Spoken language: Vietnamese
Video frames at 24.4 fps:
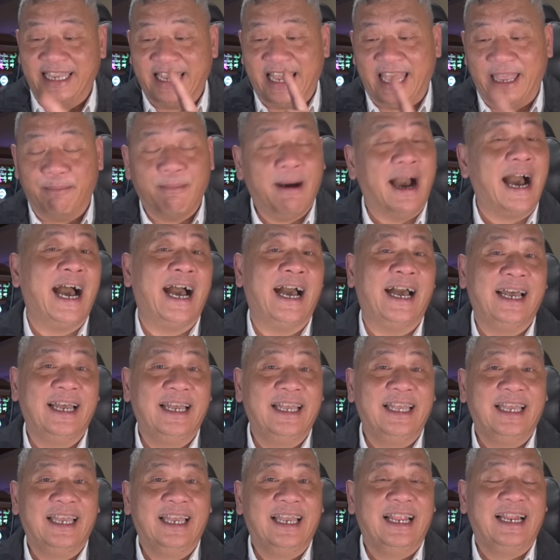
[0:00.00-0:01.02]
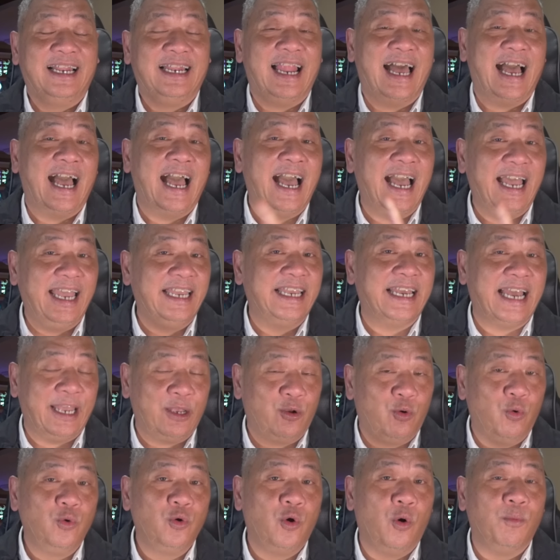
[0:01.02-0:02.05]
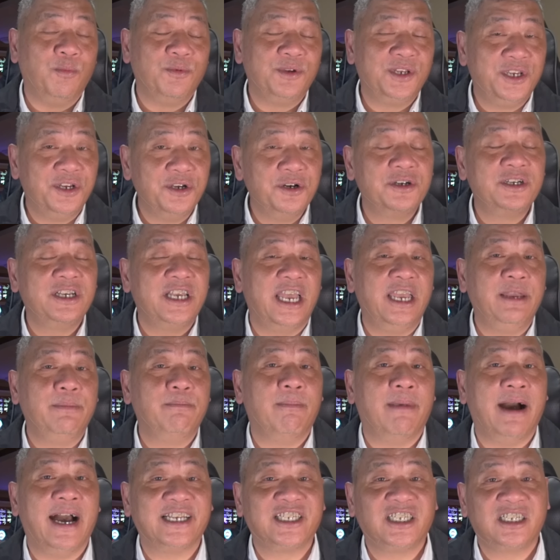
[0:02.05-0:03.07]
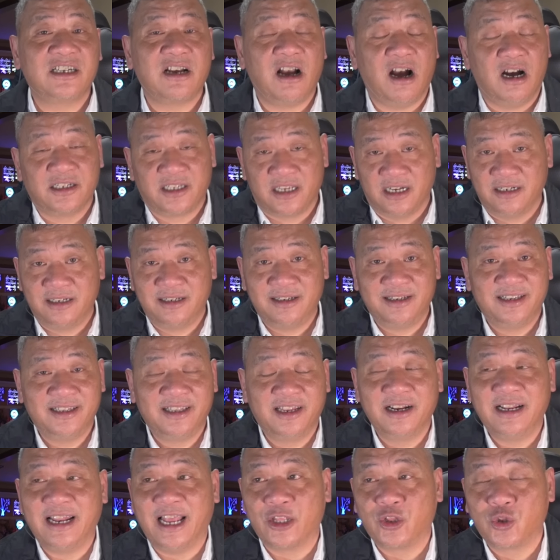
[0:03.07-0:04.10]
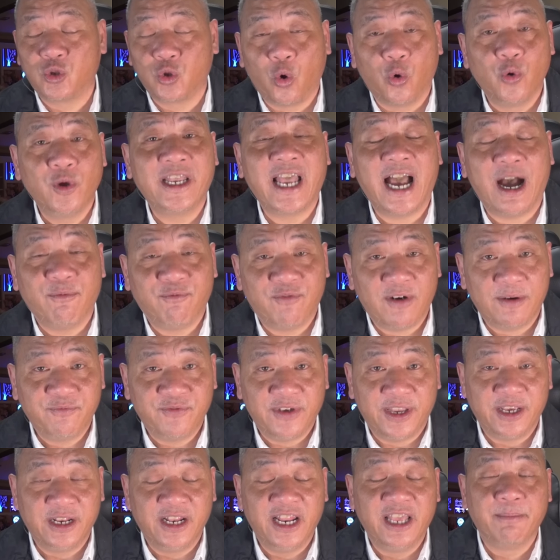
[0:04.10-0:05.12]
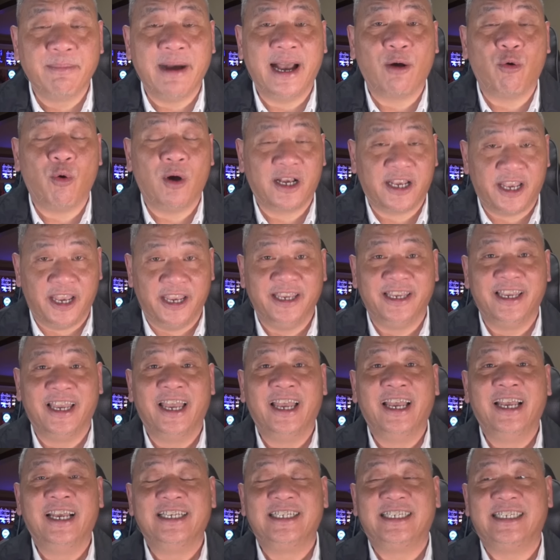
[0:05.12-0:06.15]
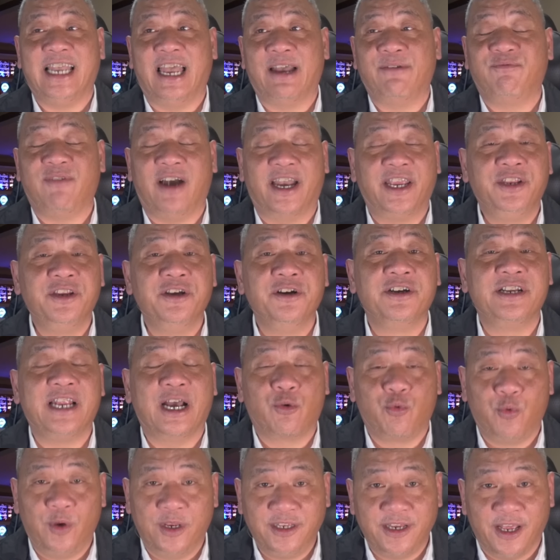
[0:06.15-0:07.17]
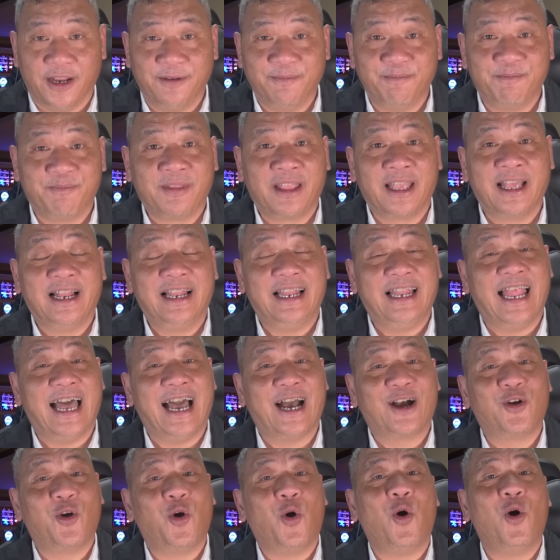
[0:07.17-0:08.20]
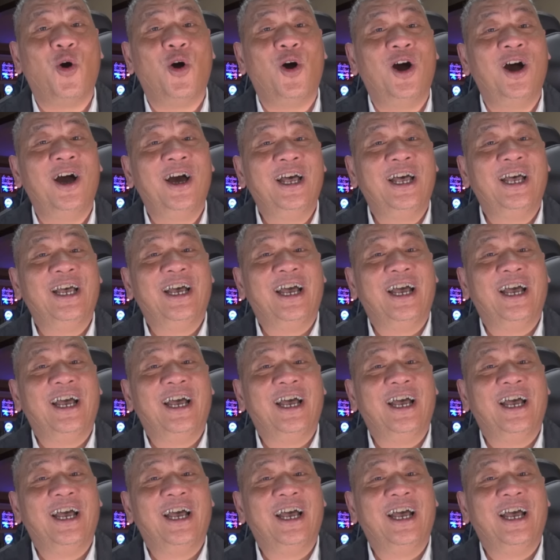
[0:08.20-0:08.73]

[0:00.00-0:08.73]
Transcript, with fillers: ngày 3 là hai ngày cuối cùng trước khi mà Scottus, tức là tối cao pháp viện Liên bang Hoa Kỳ sẽ phải đưa ra quyết định là có